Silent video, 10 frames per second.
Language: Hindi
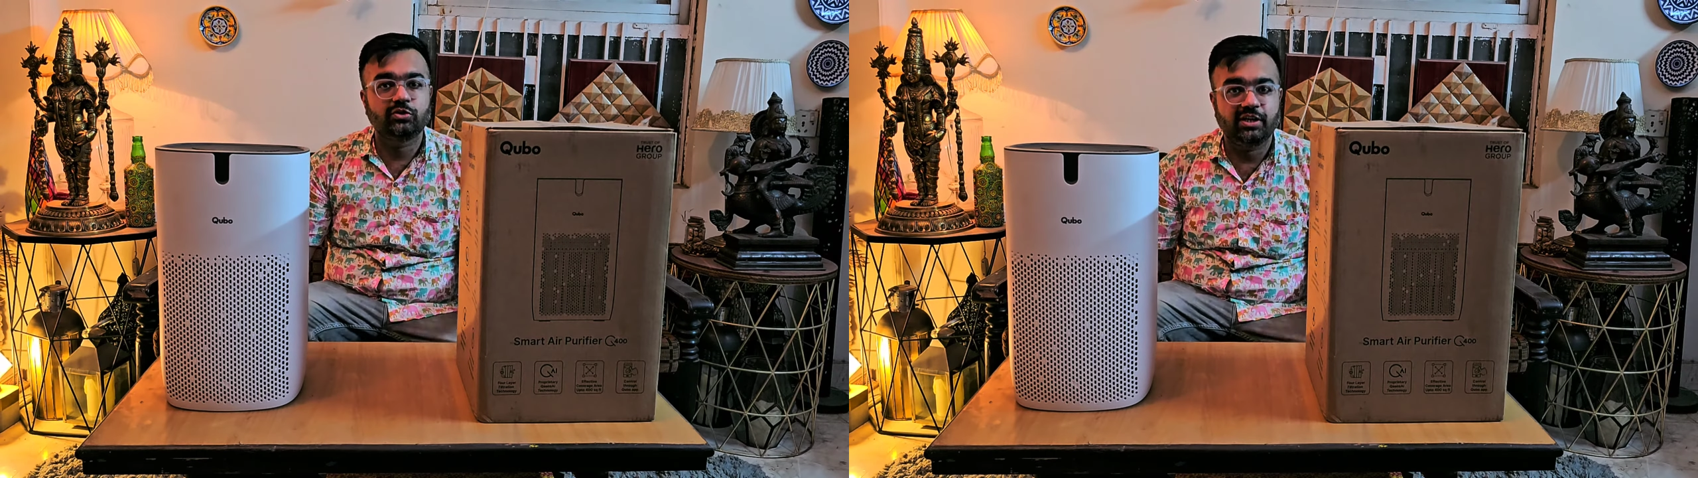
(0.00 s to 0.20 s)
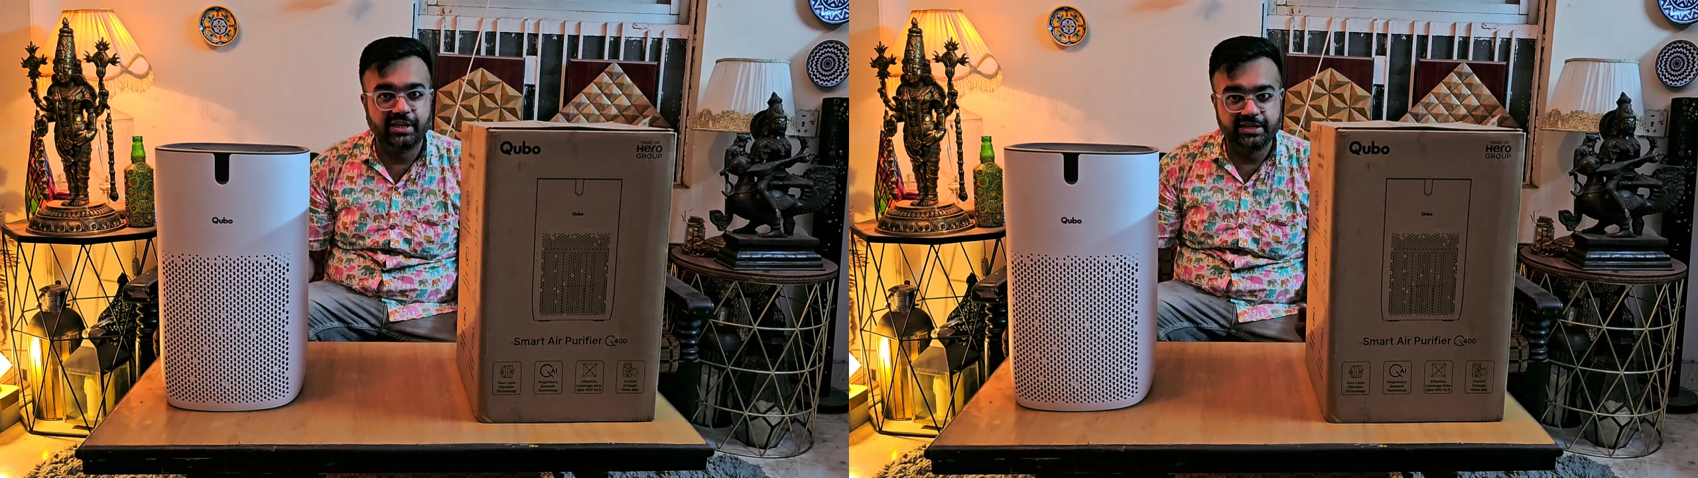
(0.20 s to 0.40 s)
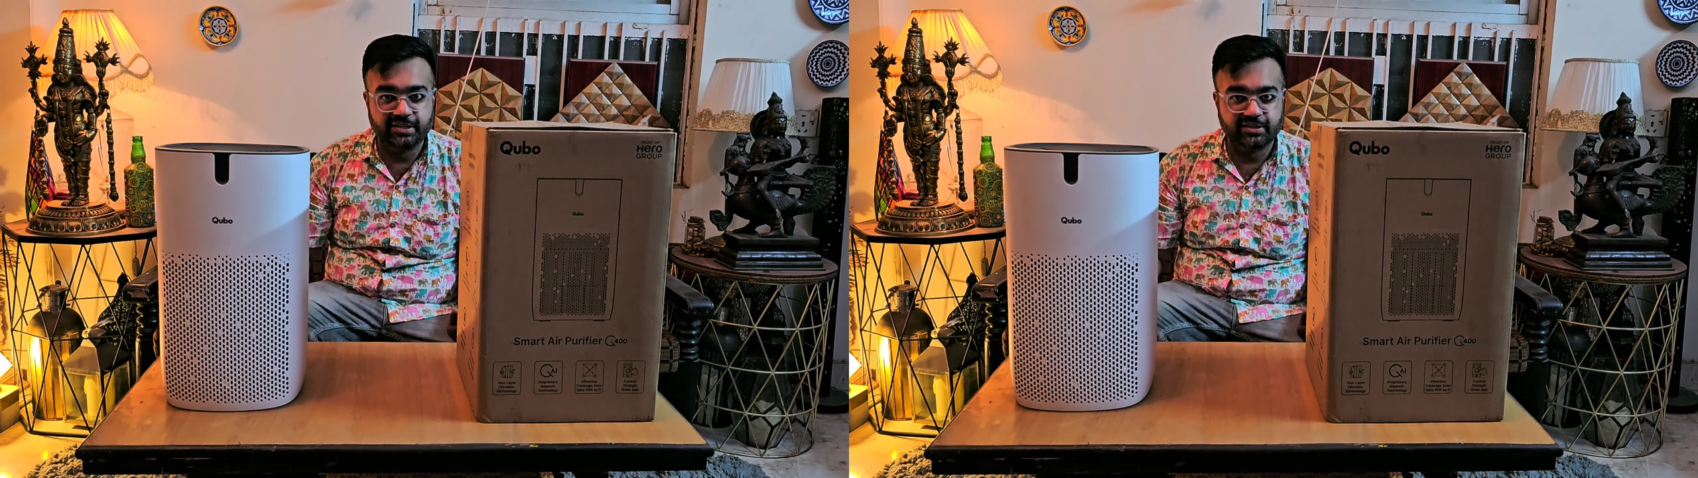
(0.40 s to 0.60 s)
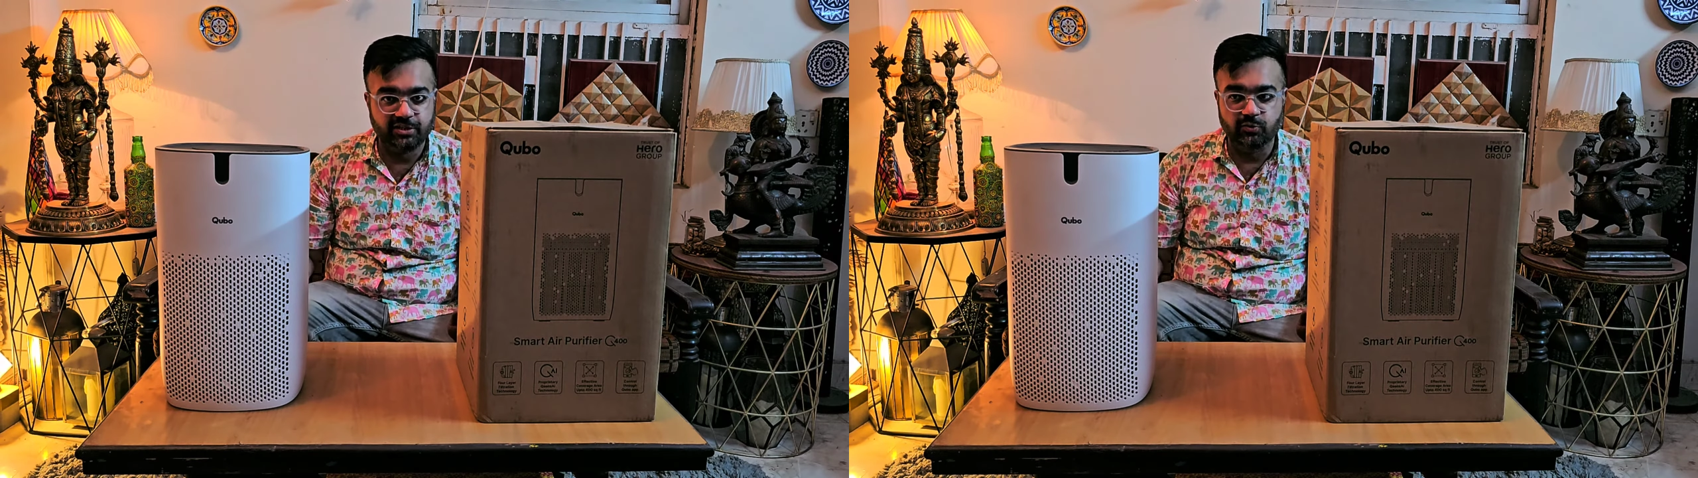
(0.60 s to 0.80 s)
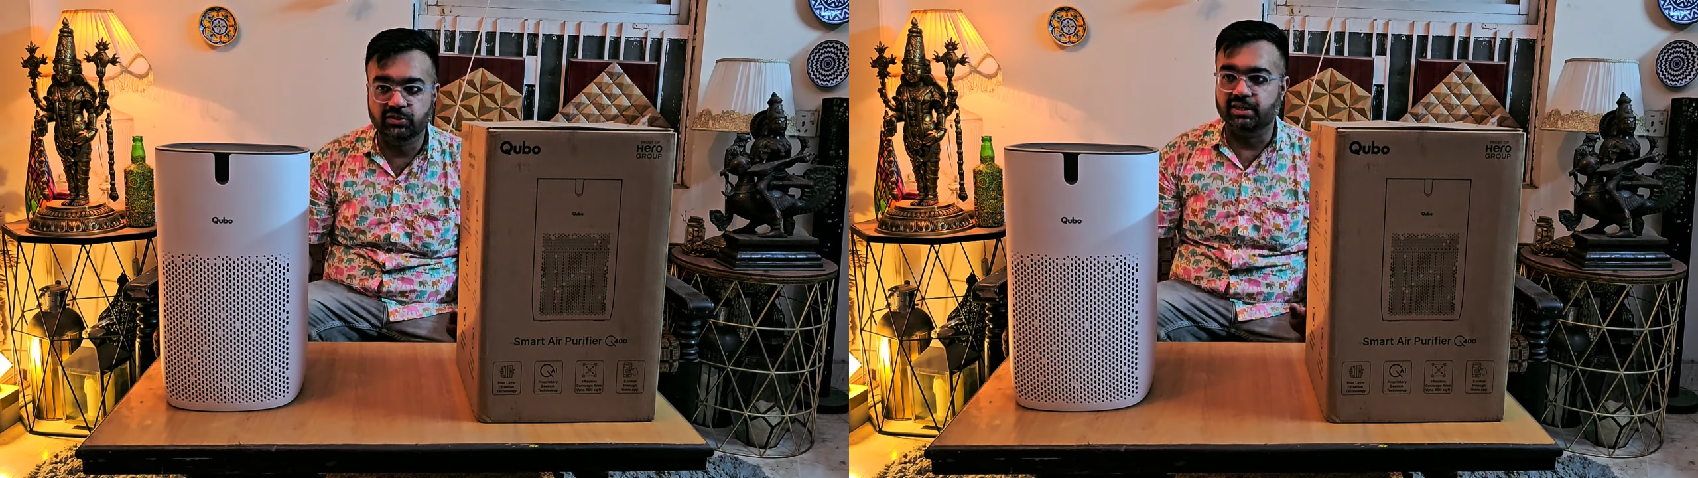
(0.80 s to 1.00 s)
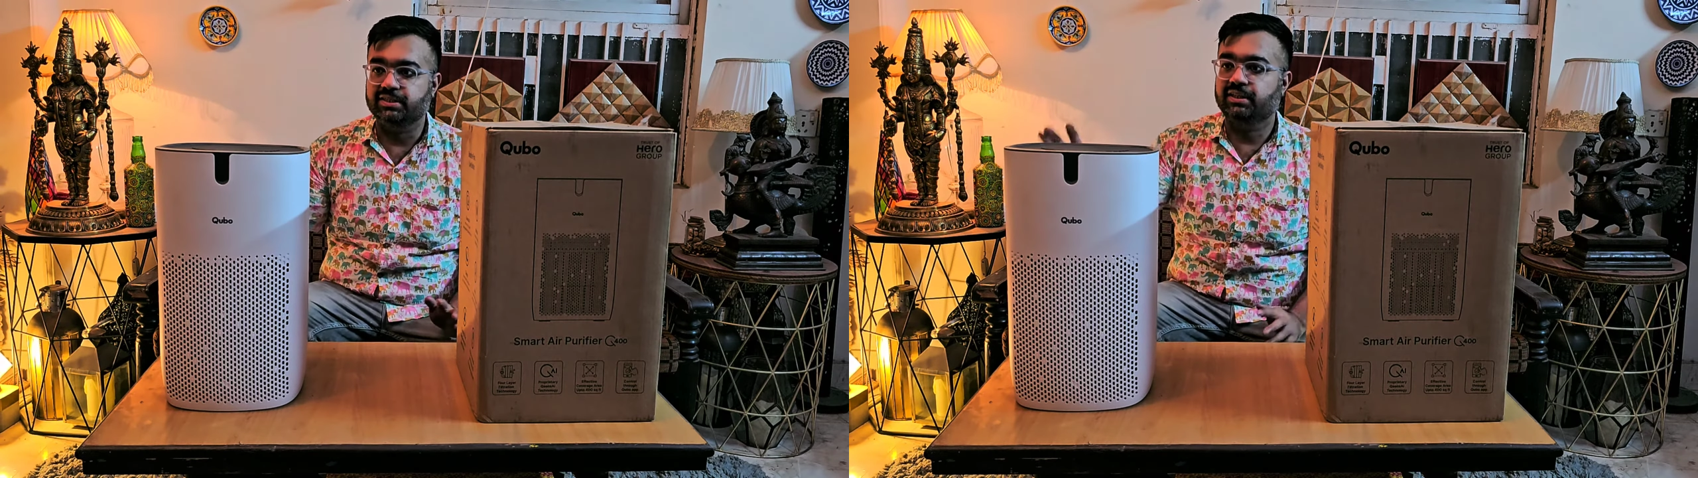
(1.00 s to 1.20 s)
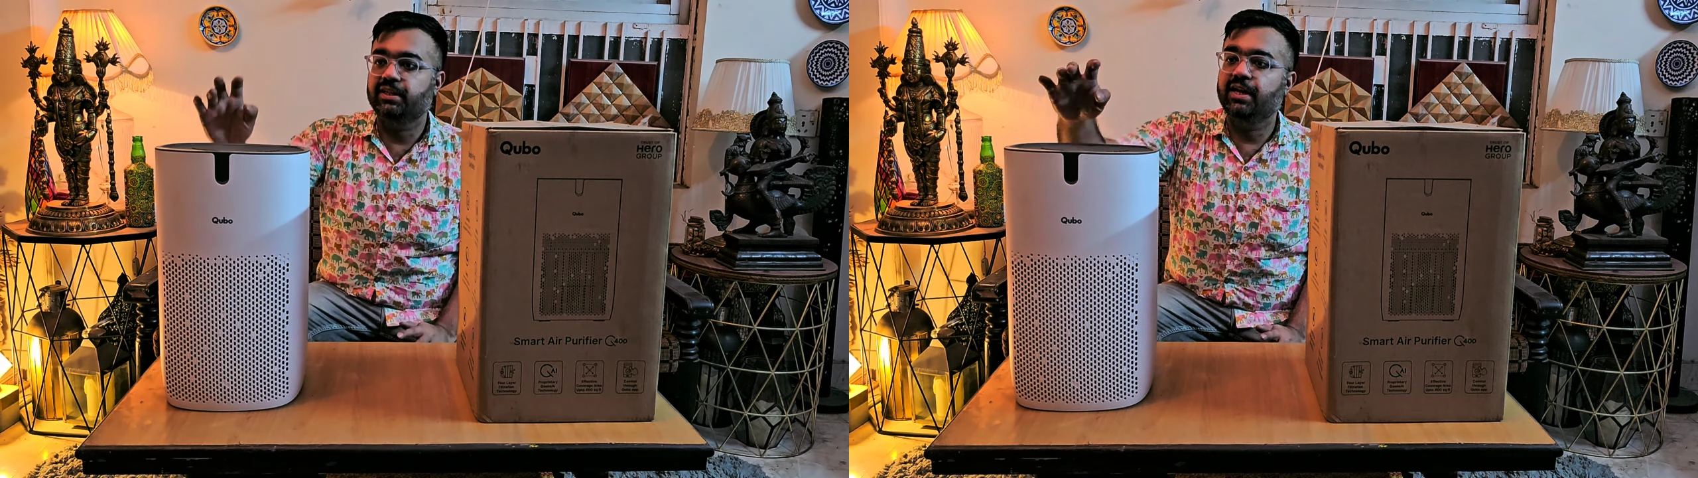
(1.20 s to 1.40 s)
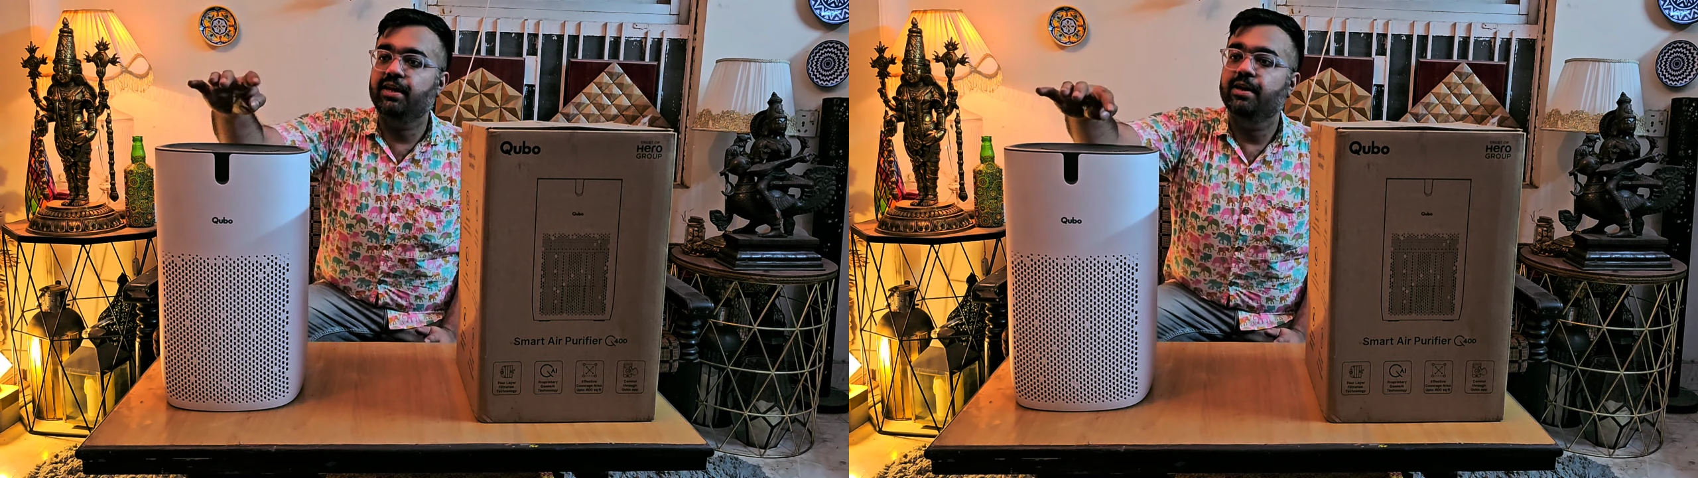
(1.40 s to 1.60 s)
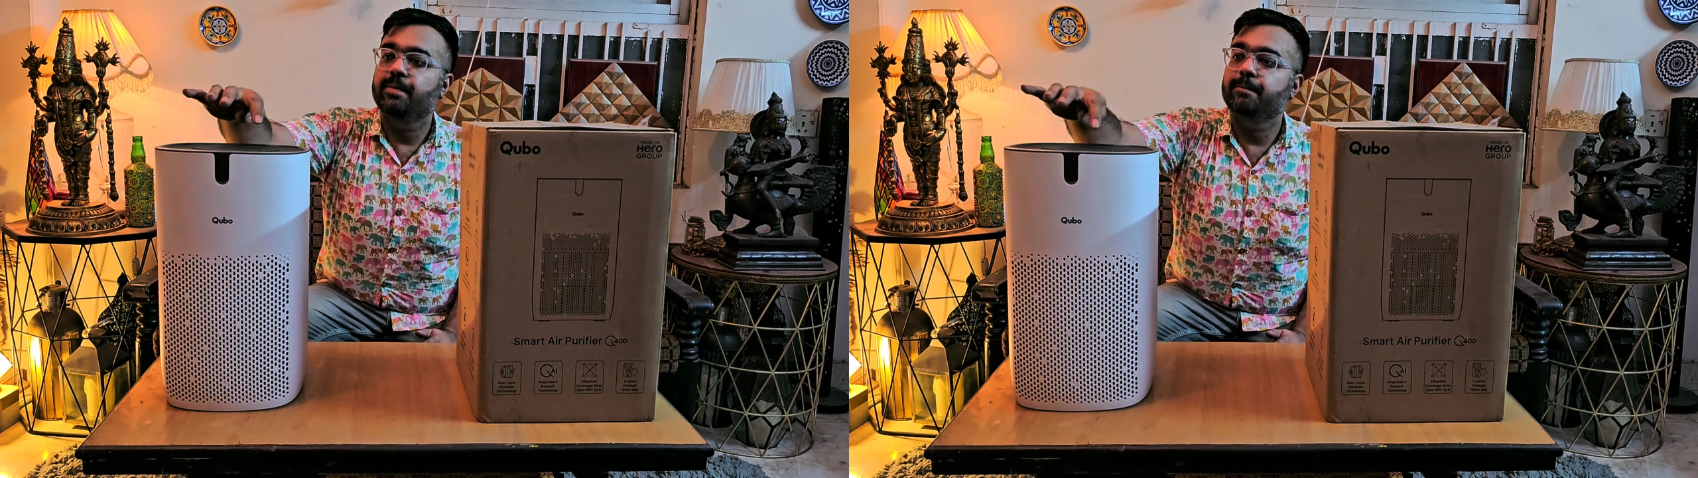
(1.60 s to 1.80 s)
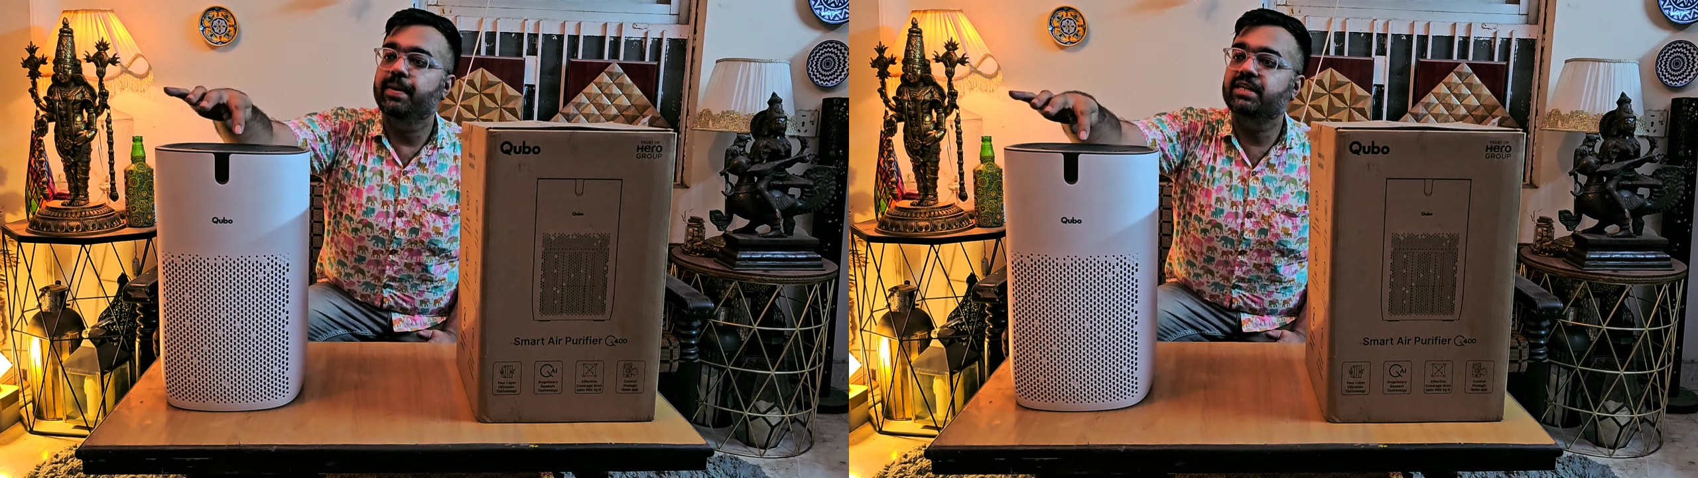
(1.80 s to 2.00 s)
इसे यूज़ कर सकते हैं मैं
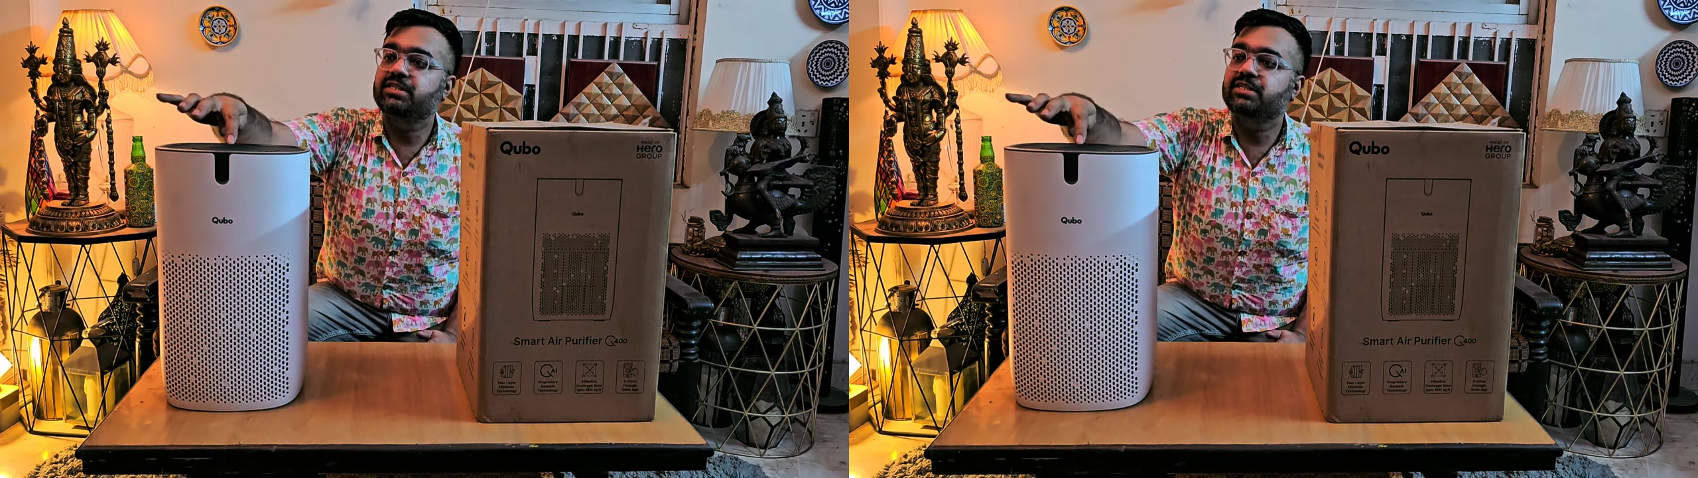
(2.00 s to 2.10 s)
चाहूँ